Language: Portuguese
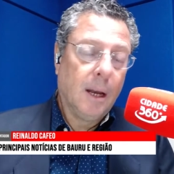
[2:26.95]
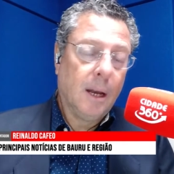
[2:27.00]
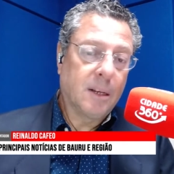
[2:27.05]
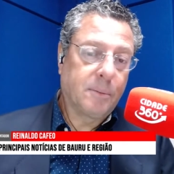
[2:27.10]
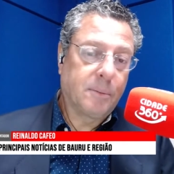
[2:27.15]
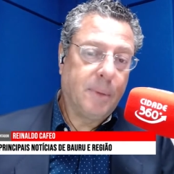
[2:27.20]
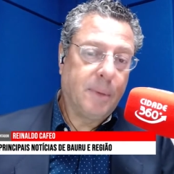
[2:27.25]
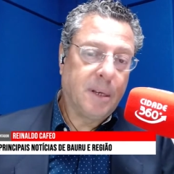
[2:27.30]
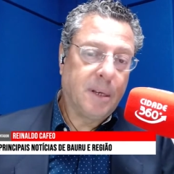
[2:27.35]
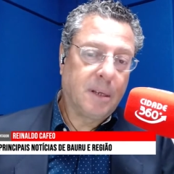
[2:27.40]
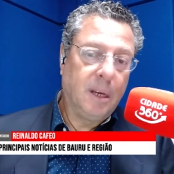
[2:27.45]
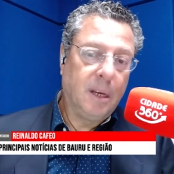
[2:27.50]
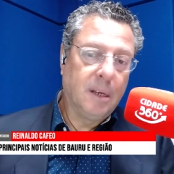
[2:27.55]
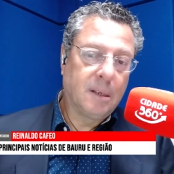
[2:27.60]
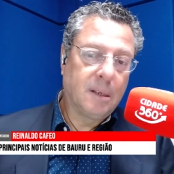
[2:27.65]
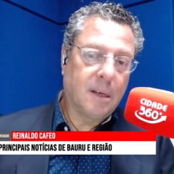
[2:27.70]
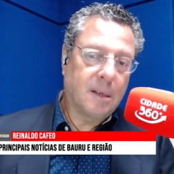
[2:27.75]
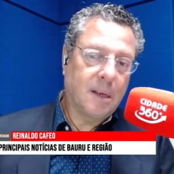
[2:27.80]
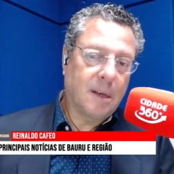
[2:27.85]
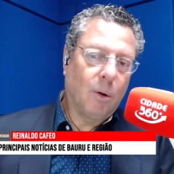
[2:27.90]
As
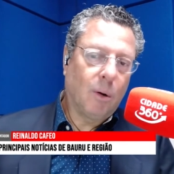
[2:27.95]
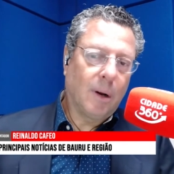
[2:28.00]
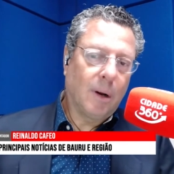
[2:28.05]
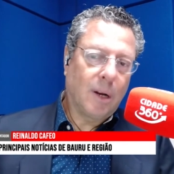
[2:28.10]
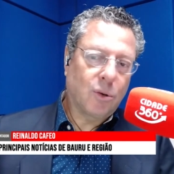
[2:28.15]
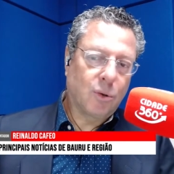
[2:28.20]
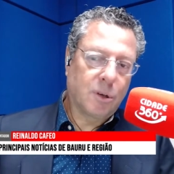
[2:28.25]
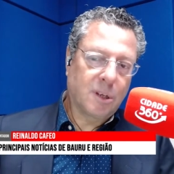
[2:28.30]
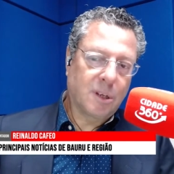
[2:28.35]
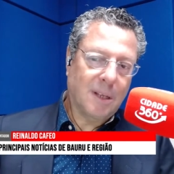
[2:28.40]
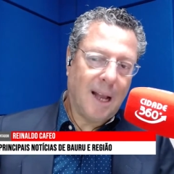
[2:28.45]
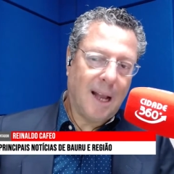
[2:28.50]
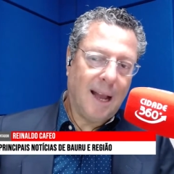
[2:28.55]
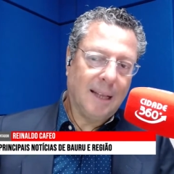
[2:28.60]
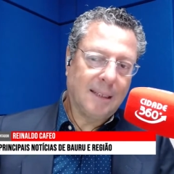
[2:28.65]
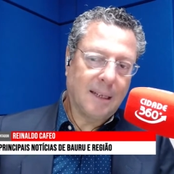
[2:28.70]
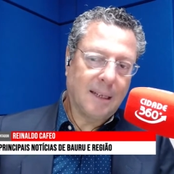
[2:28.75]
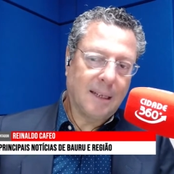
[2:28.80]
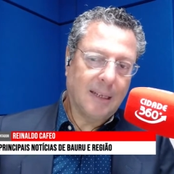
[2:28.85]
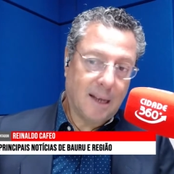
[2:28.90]
pesquisas, agora
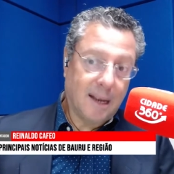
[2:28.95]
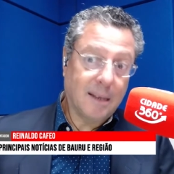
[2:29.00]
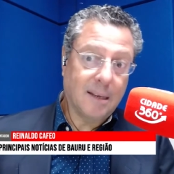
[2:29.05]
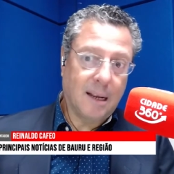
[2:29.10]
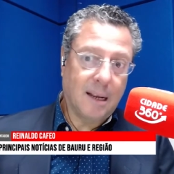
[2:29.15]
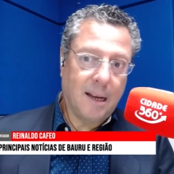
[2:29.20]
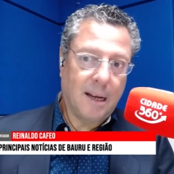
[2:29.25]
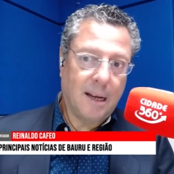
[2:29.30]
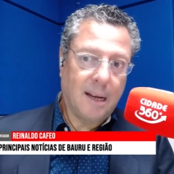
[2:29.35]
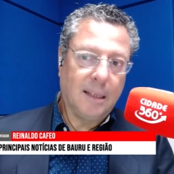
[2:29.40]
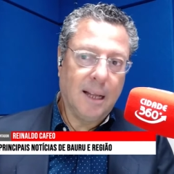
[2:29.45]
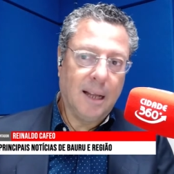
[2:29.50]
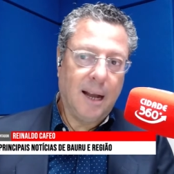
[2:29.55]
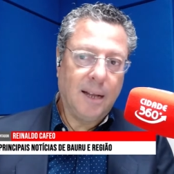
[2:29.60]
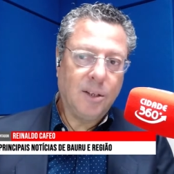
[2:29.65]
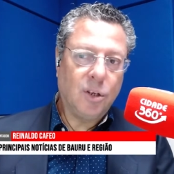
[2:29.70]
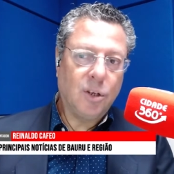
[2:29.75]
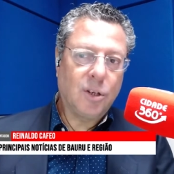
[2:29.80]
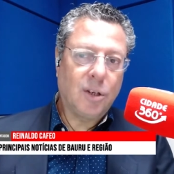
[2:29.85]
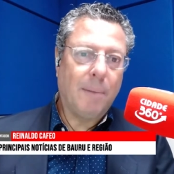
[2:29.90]
ajustadas a essa
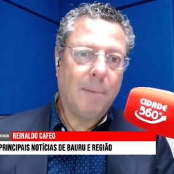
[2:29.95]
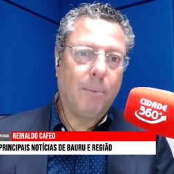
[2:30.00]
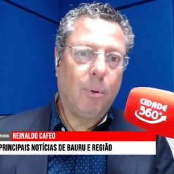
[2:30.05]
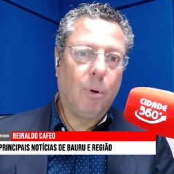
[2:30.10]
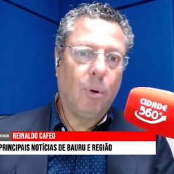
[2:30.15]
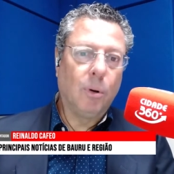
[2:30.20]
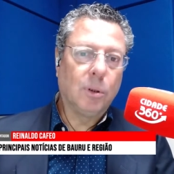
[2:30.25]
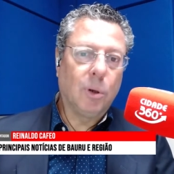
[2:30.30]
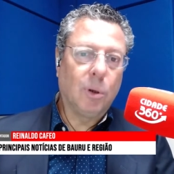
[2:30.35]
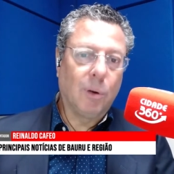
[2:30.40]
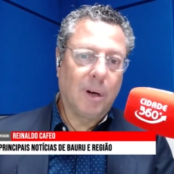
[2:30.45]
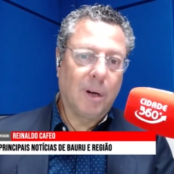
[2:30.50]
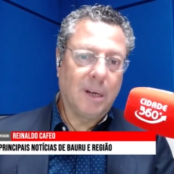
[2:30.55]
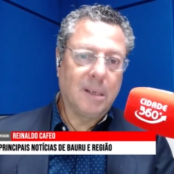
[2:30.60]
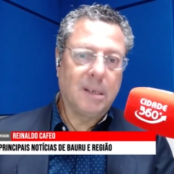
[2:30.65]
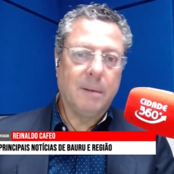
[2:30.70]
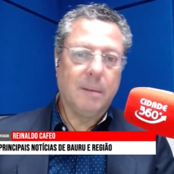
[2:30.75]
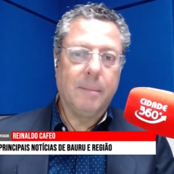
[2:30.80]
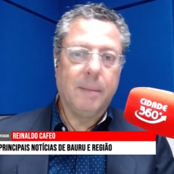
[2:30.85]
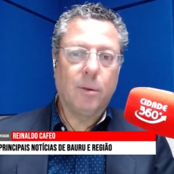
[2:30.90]
realidade, já apontam o
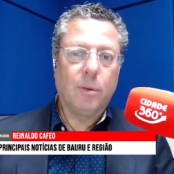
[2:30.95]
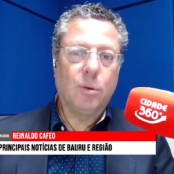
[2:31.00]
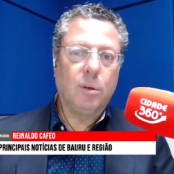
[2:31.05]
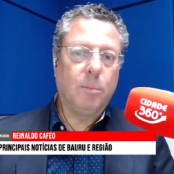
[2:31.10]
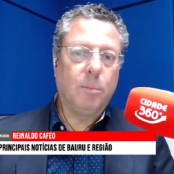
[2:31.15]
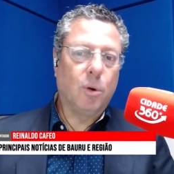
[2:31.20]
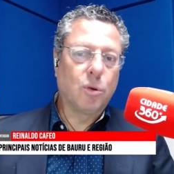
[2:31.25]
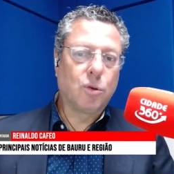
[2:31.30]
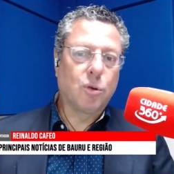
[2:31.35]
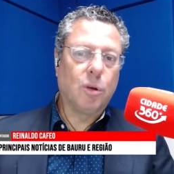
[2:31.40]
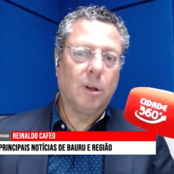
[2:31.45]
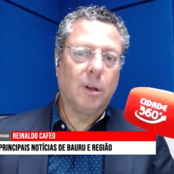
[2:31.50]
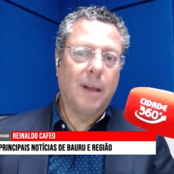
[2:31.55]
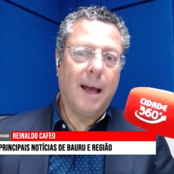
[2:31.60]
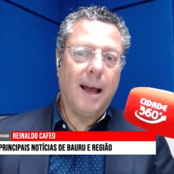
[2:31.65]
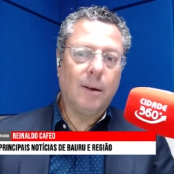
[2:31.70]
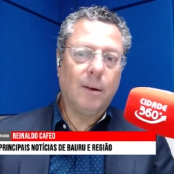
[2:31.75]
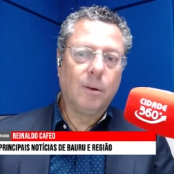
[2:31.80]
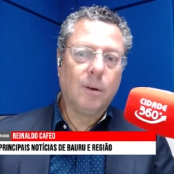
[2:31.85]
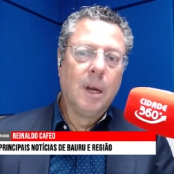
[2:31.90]
crescimento de
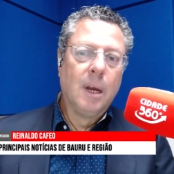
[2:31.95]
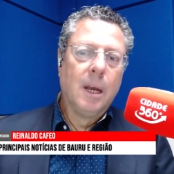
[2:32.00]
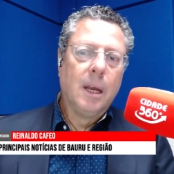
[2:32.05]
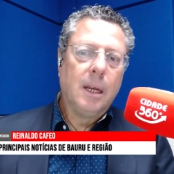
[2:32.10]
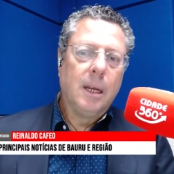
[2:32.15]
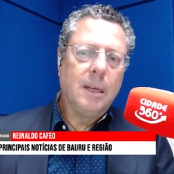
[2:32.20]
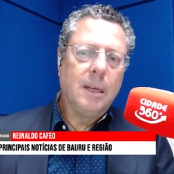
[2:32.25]
Bolsonaro